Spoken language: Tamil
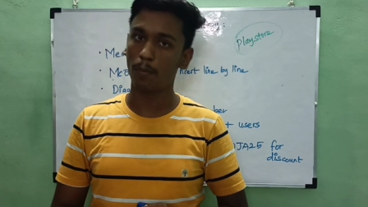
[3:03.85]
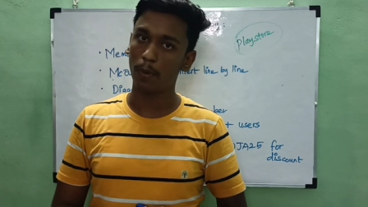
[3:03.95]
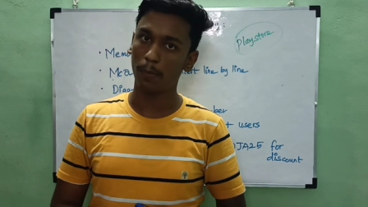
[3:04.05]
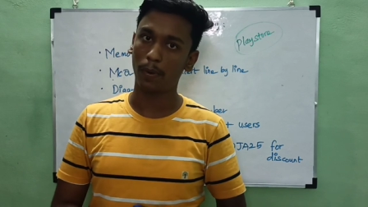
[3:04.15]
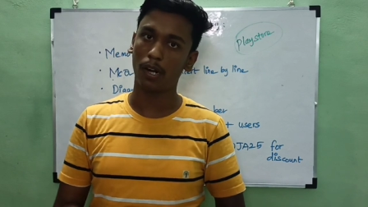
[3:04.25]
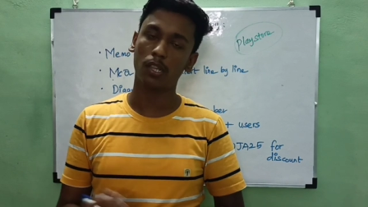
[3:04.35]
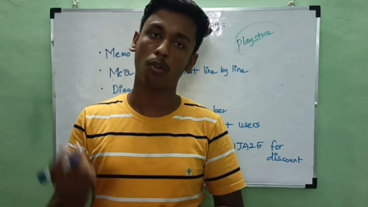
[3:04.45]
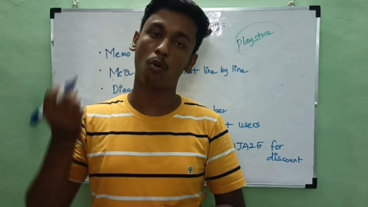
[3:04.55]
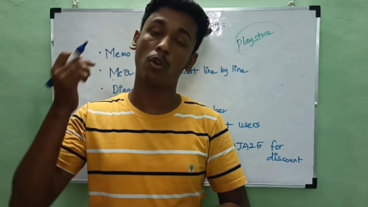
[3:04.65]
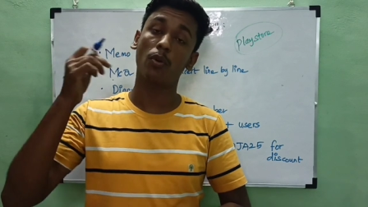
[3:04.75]
ரிமெம்பர்
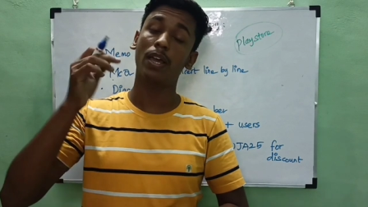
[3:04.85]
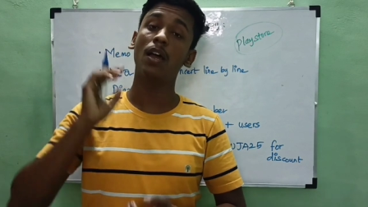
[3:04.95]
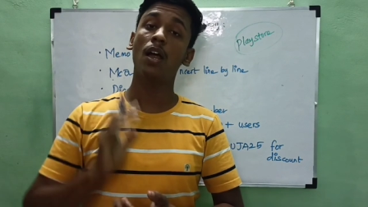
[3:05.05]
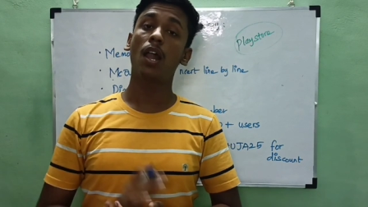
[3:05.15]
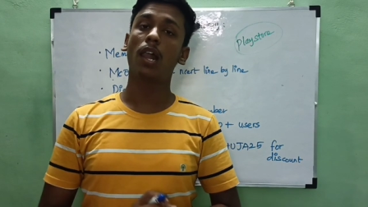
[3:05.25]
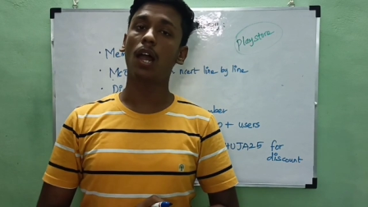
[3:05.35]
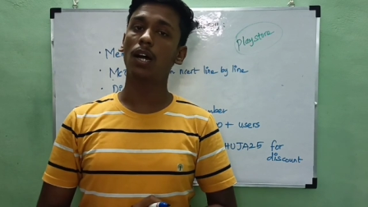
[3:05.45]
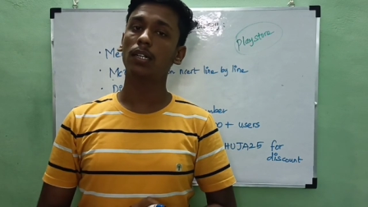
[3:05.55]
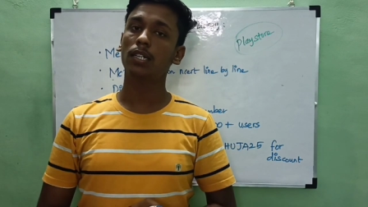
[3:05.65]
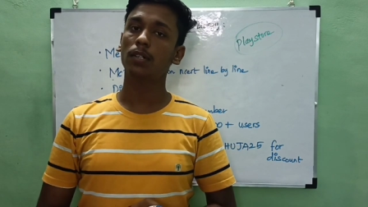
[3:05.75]
பண்ணுறதுக்கு உங்களுடைய லாங்